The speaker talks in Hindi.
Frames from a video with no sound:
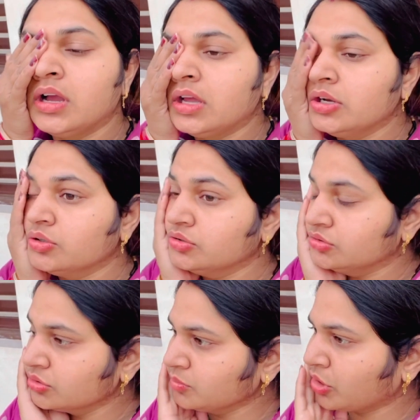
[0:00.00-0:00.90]
हेलो
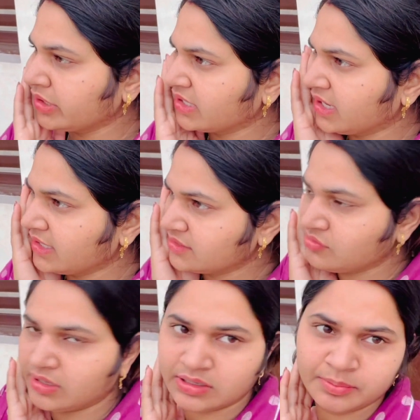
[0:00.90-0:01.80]
गुड मॉर्निंग गाइस
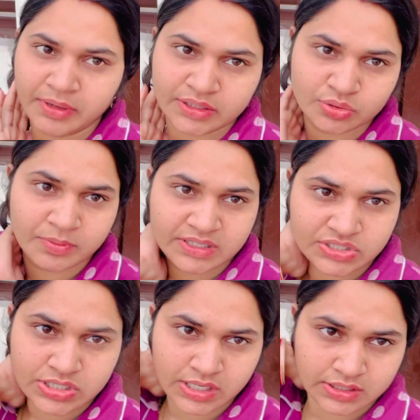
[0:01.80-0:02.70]
वेलकम बैक टू माय
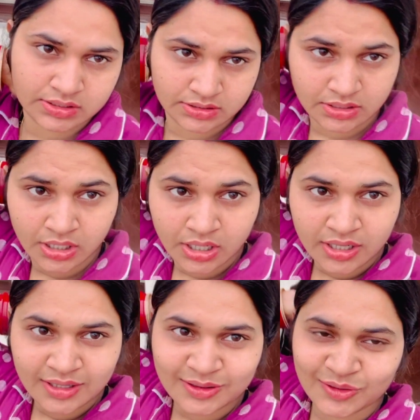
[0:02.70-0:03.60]
चैनल
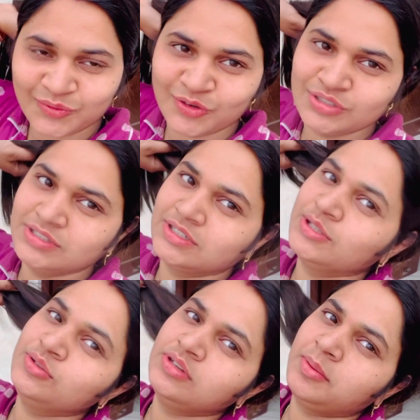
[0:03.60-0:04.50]
तो फौजन की
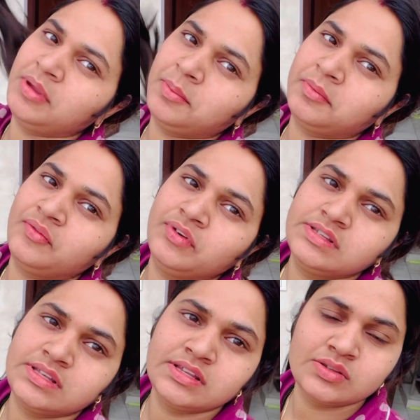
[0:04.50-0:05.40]
दुनिया में आपका फिर
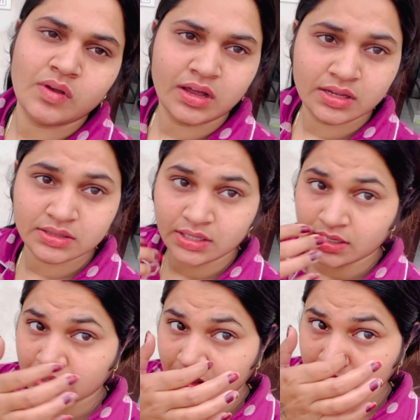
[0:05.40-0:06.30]
से स्वागत है
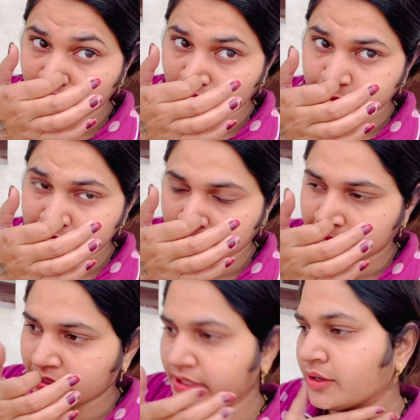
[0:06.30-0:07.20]
आई होप सब
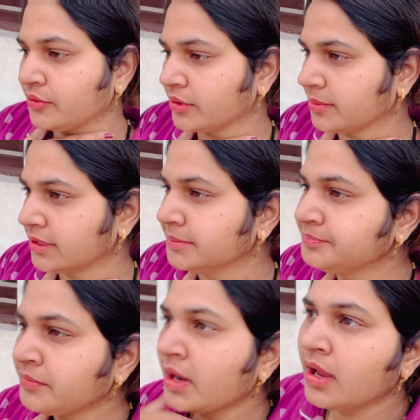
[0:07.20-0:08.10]
बढ़िया होगे भाई
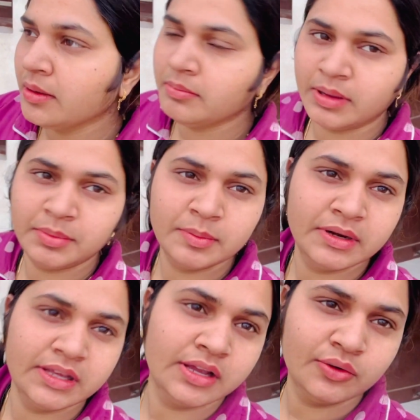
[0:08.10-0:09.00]
मैं भी
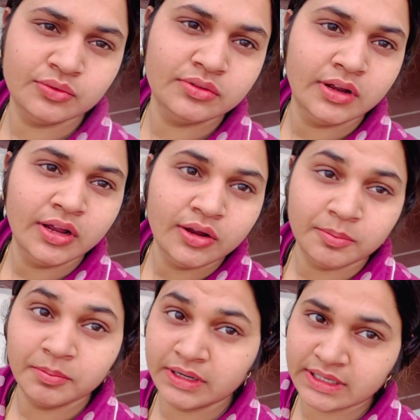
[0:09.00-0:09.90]
बढ़िया
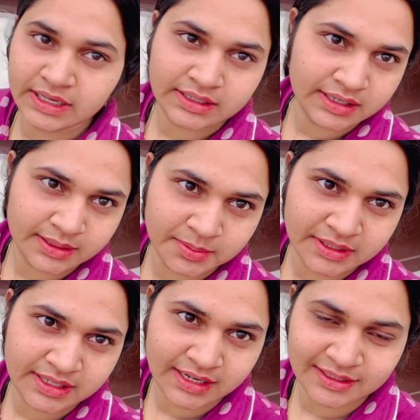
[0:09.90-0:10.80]
हूँ बट ये ठंड
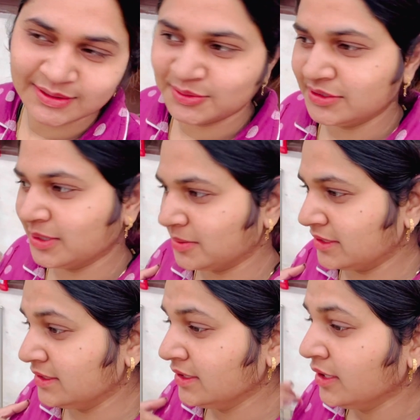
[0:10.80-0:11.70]
बढ़िया नहीं हो रही है
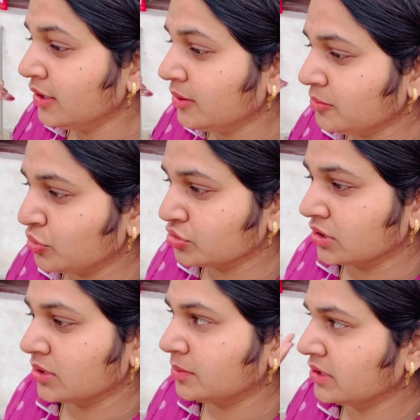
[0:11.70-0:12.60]
भाई बहुत
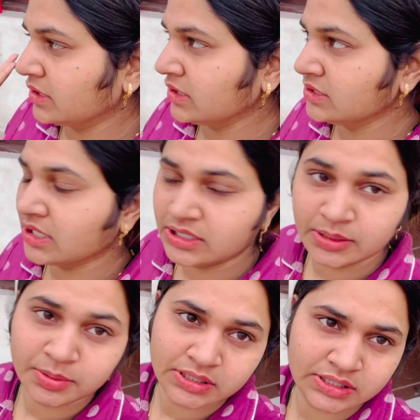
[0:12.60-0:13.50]
ज़्यादा बढ़ती जा रही है
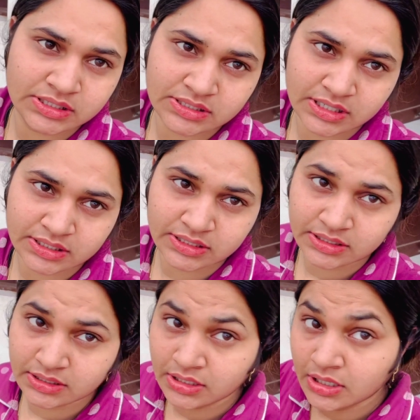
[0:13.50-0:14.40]
बढ़ती जा रही
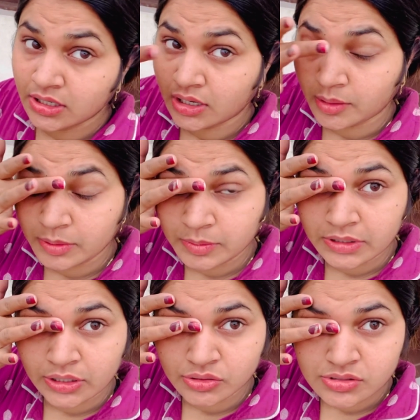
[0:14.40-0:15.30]
है अभी भी
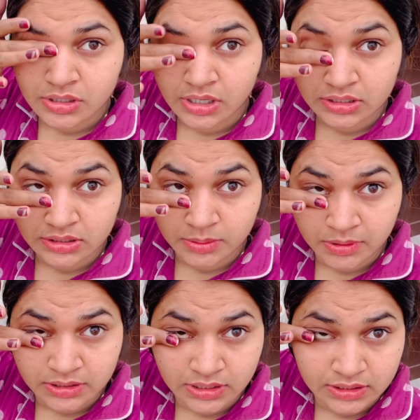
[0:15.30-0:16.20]
देखो सक्रांत के
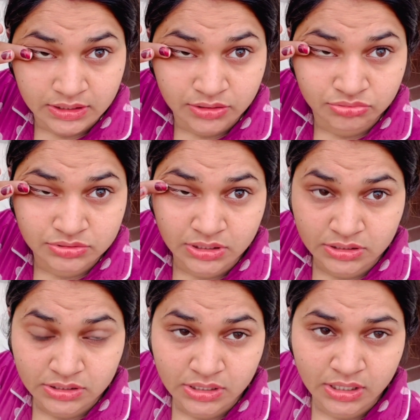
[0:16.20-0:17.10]
बाद कहते रुक
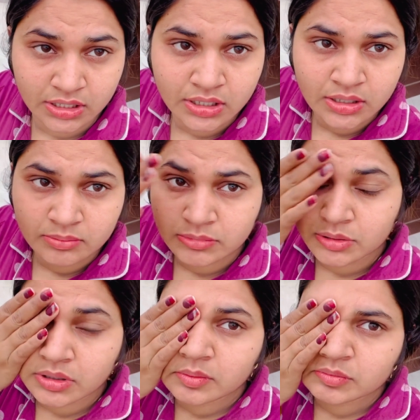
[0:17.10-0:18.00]
जाती है और
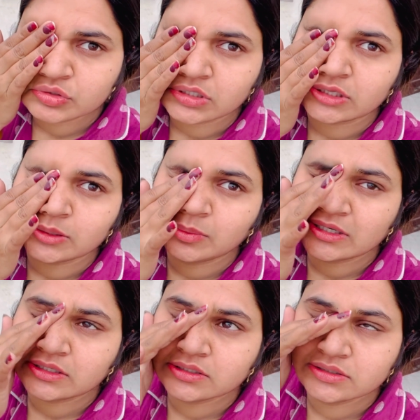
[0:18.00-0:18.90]
कम हो जाती है
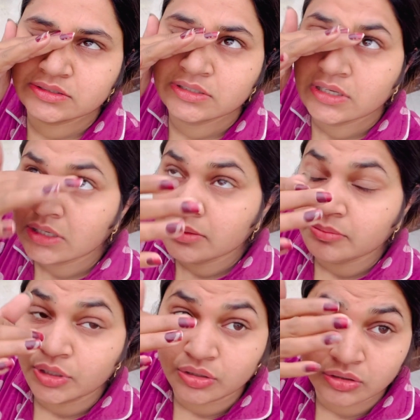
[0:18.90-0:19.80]
बट
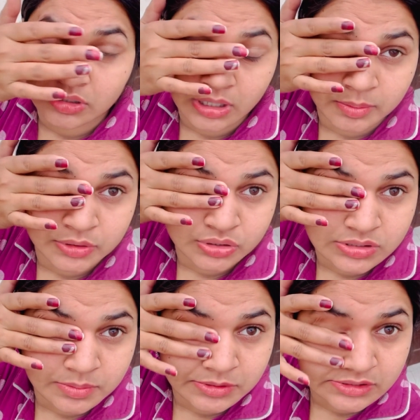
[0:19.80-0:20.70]
मेरे को लग रहा है अभी तो
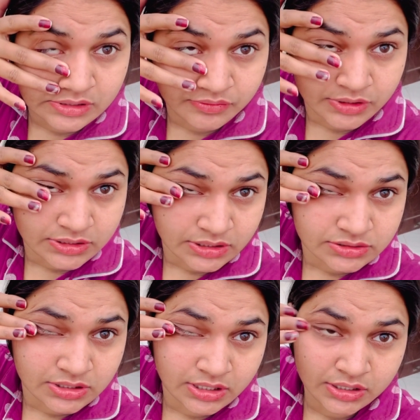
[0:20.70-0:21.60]
छब्बीस जनवरी तक
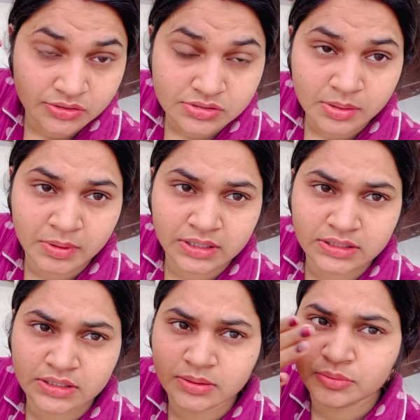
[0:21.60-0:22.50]
चलेगी उसके बाद ही
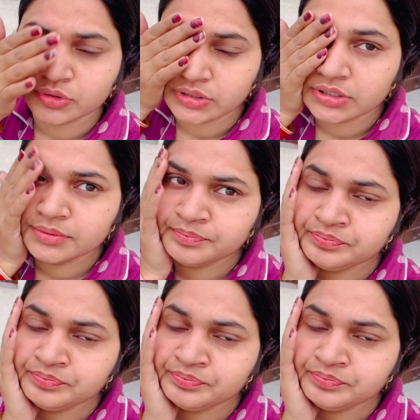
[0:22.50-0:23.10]
कम होगी